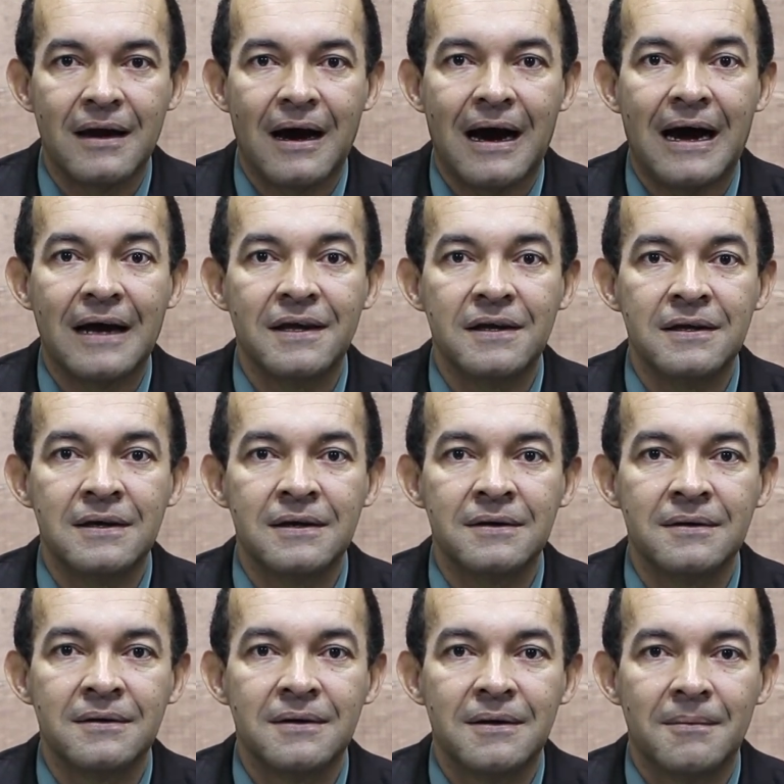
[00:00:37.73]

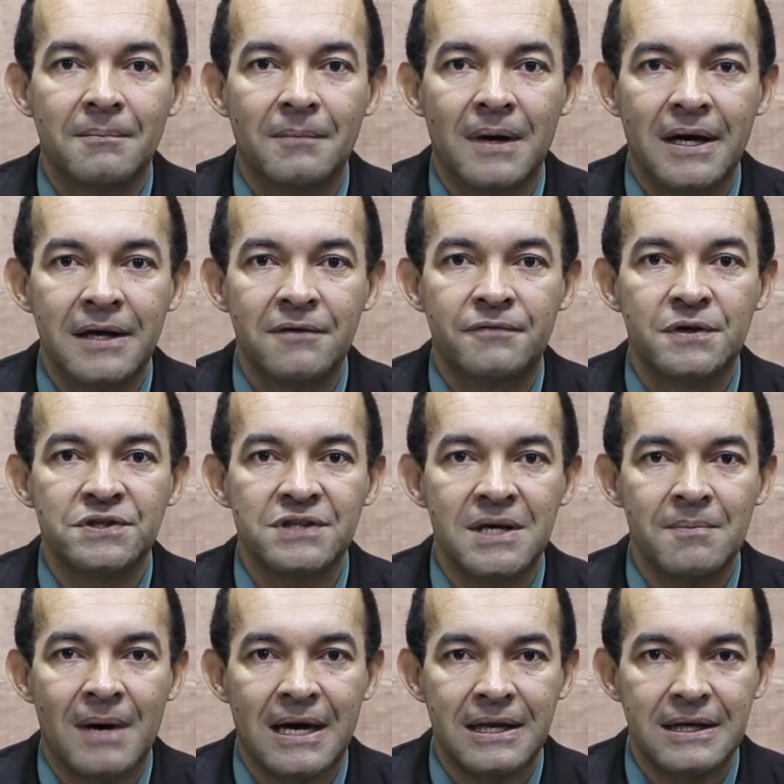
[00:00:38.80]
Rainha Mãe Virgem
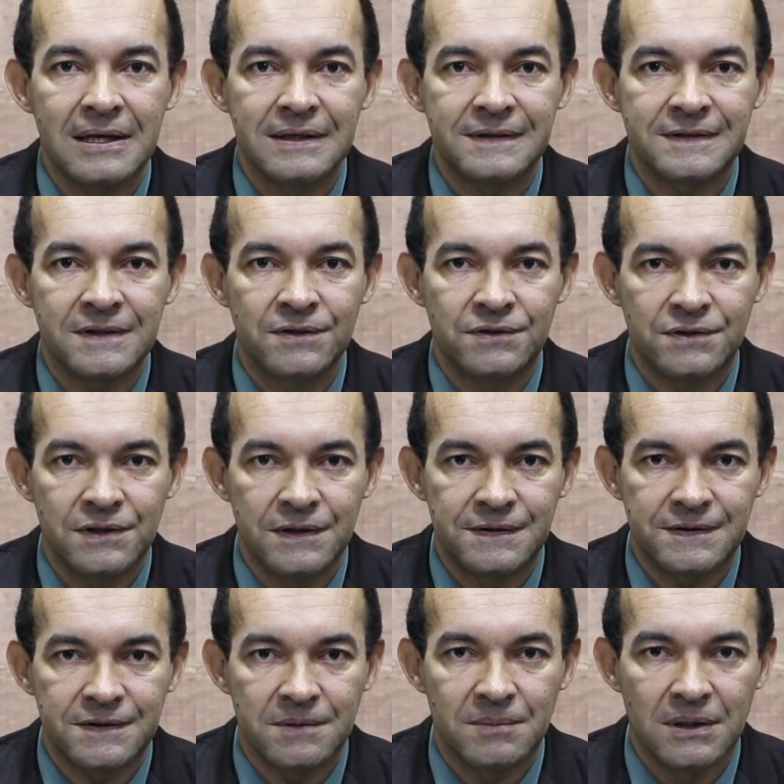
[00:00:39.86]
Maria
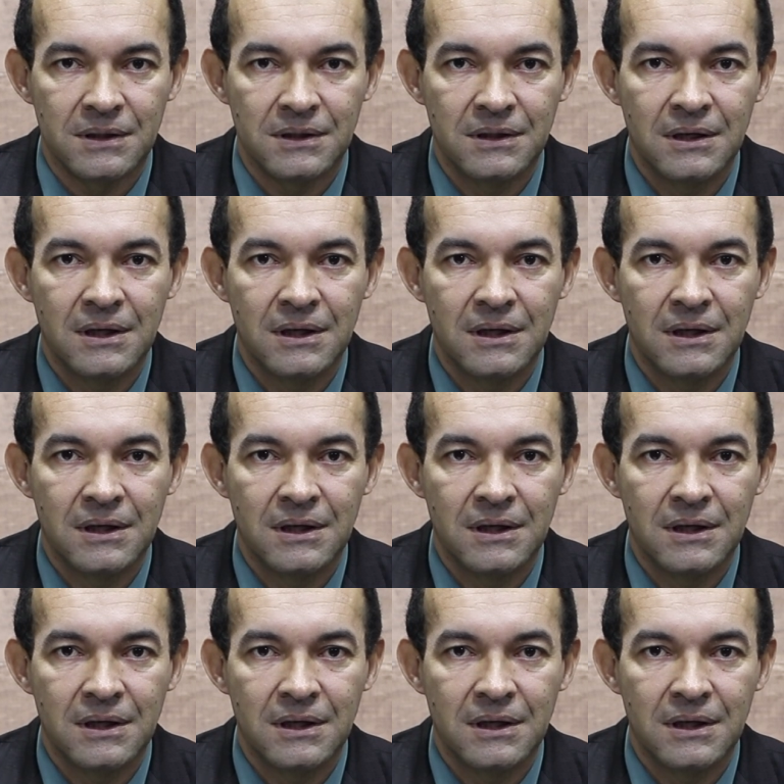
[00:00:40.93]
Santíssima.